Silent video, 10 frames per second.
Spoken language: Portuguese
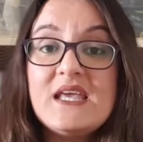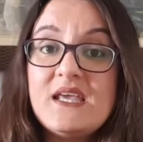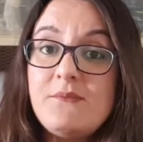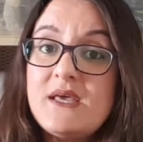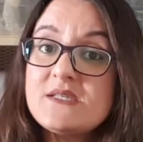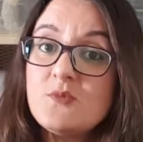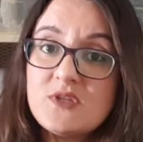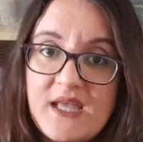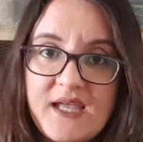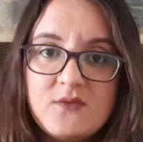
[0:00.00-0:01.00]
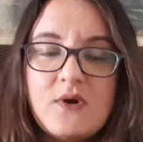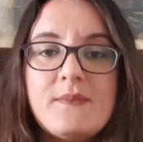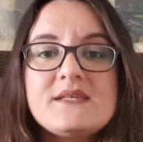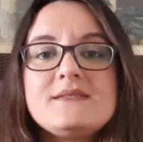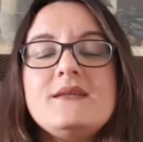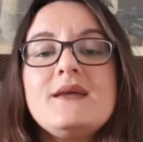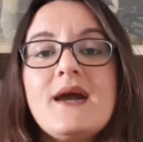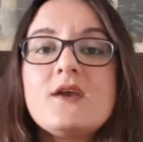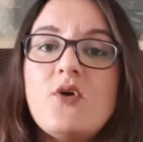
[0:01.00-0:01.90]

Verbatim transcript: E mesmo tendo a Basílica